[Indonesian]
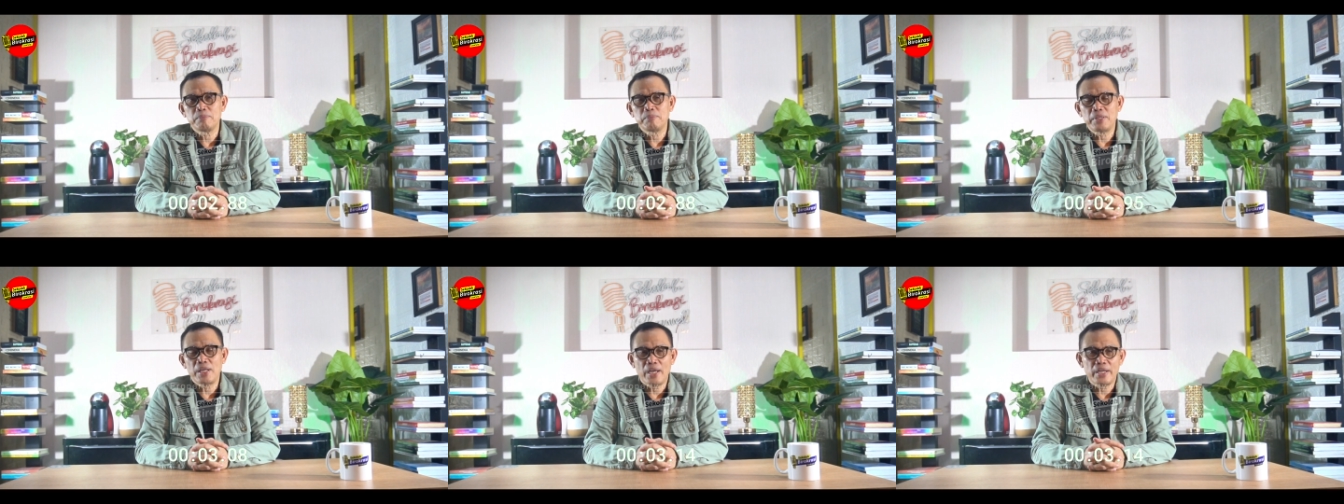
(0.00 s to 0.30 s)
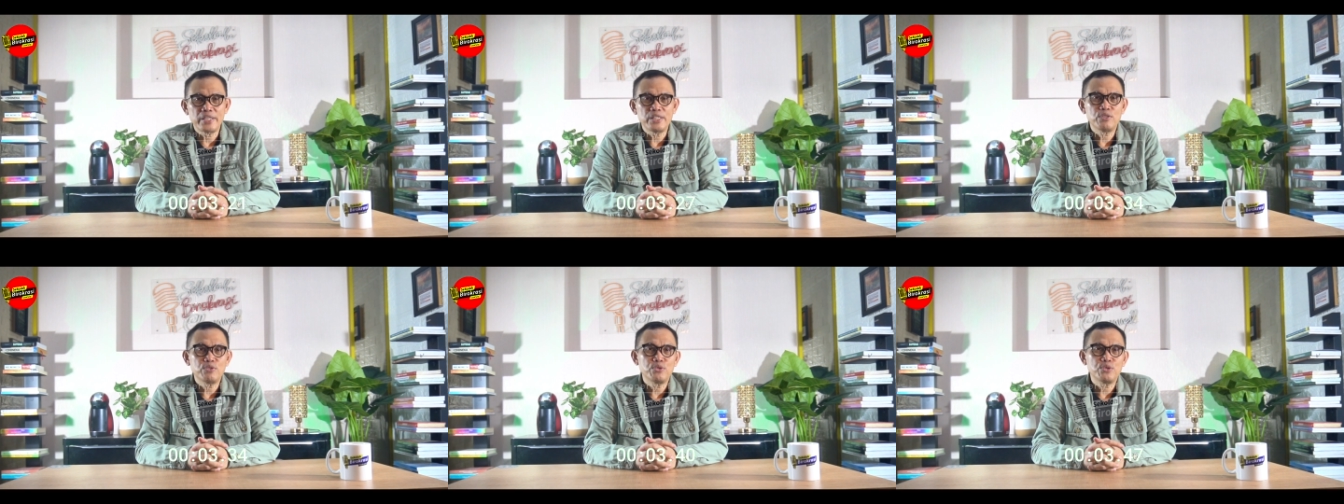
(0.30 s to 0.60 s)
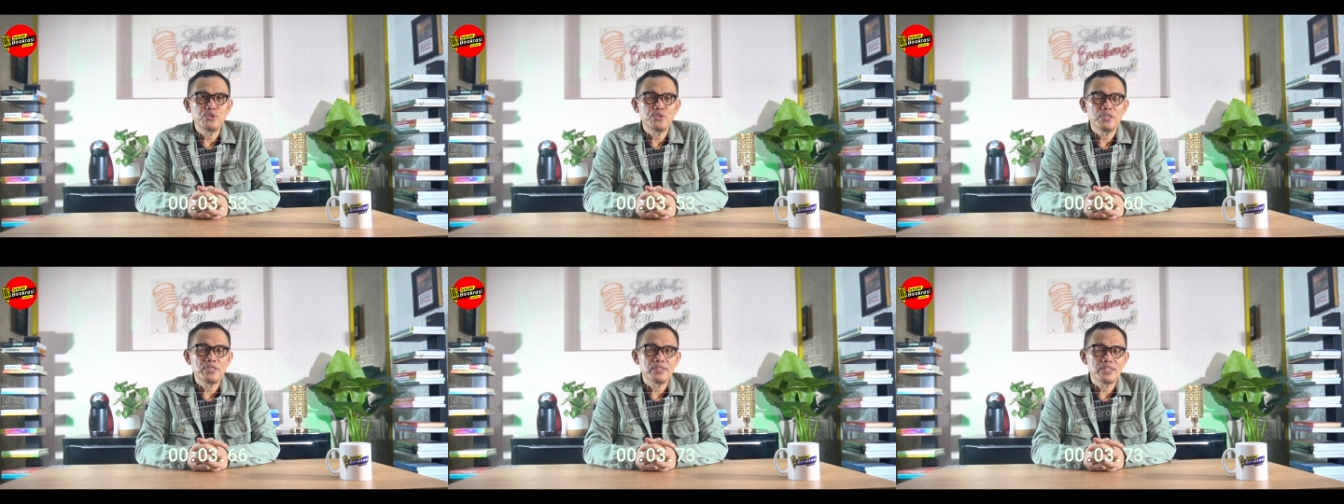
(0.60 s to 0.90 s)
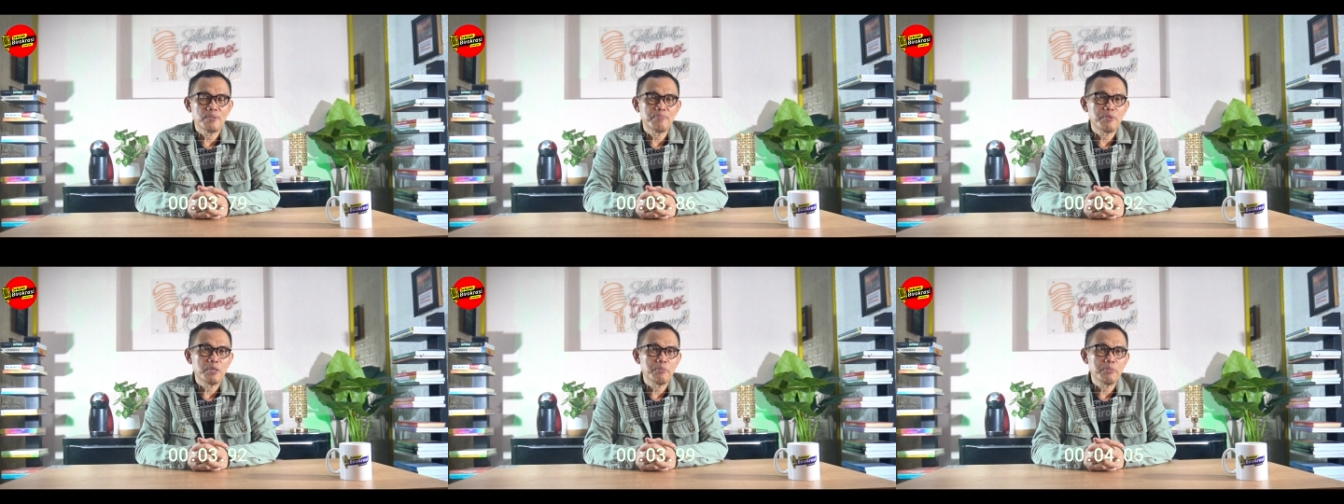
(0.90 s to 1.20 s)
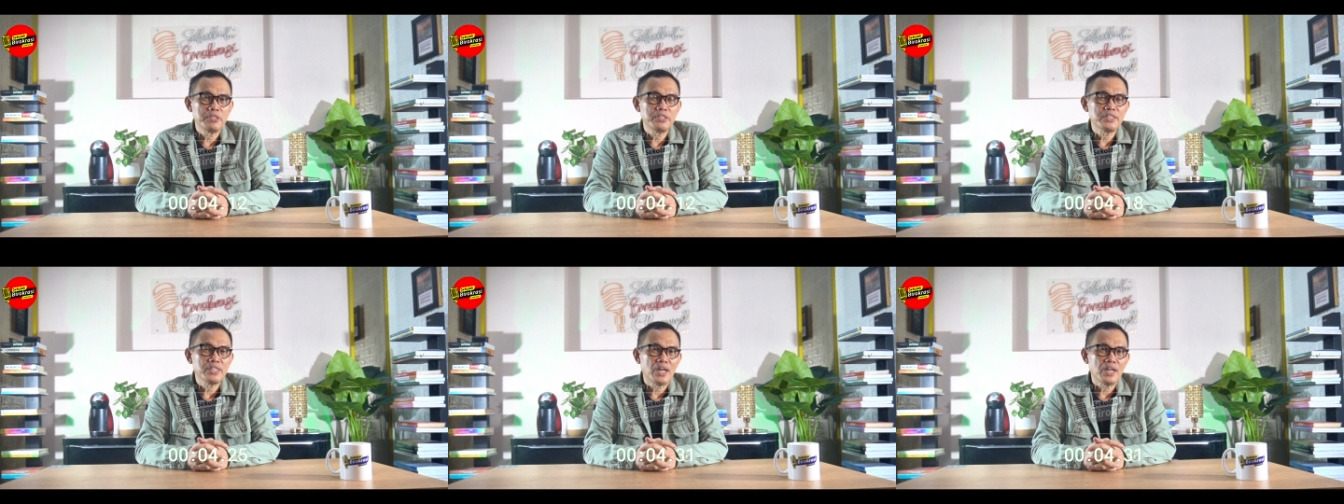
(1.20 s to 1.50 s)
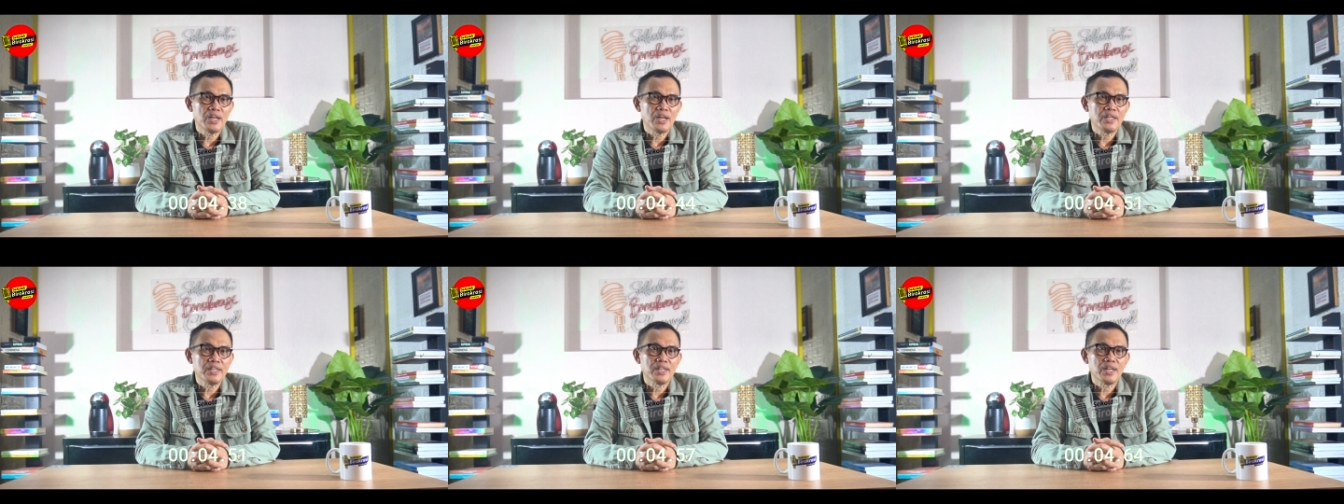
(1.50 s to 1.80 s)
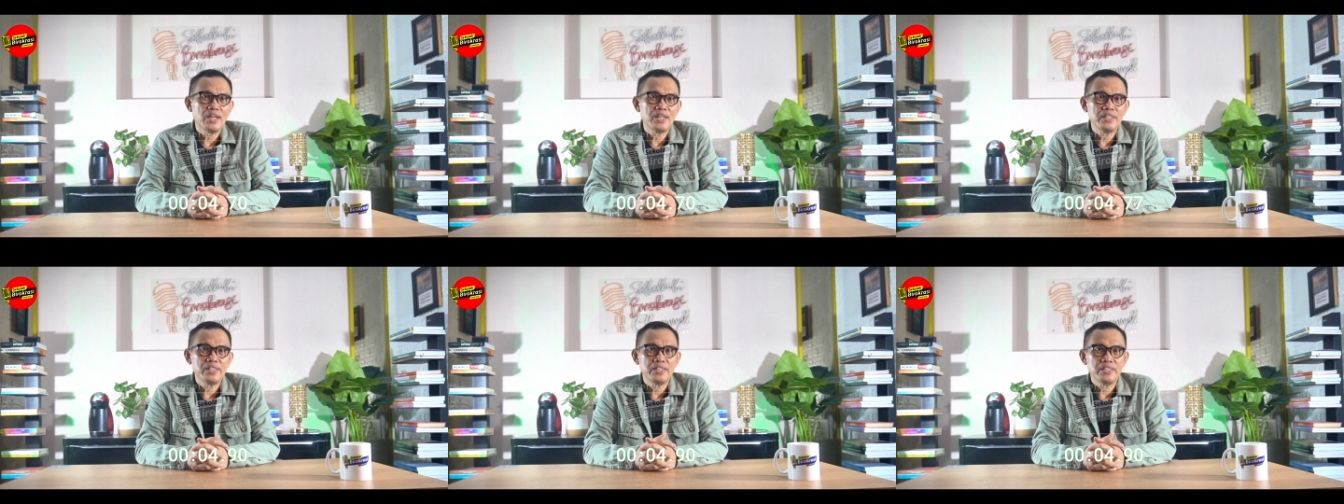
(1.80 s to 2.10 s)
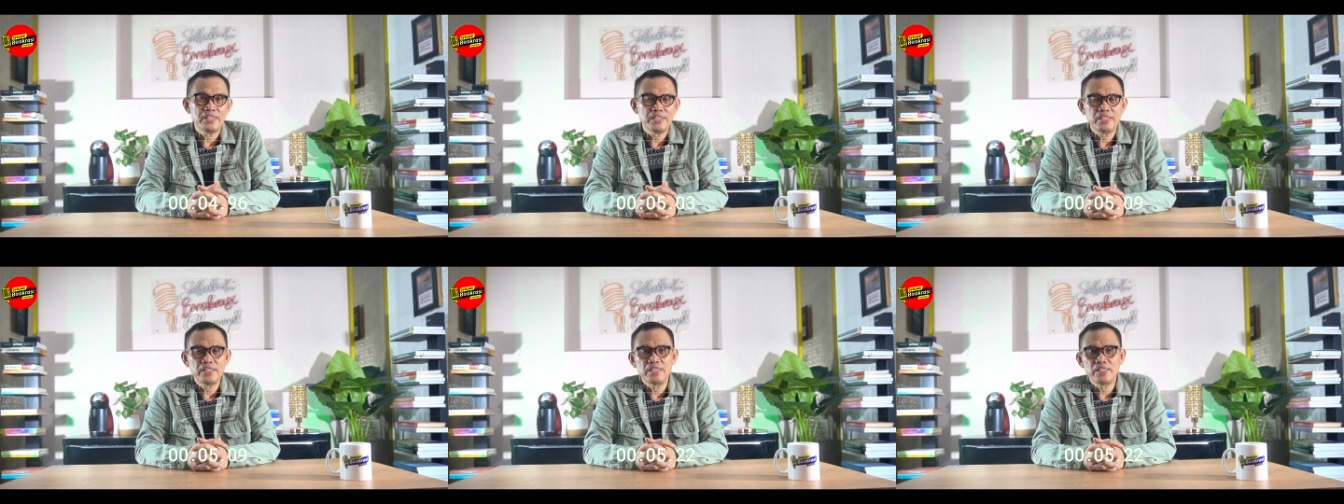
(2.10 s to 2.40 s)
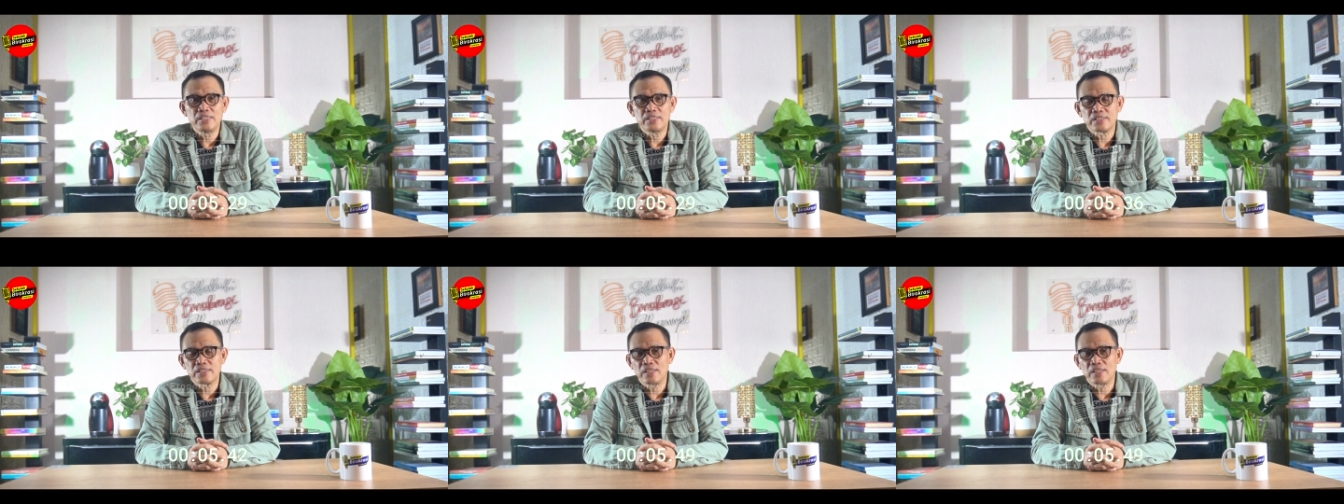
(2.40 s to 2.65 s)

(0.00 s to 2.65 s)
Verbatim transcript: menarik untuk kita perbincangkan kali ini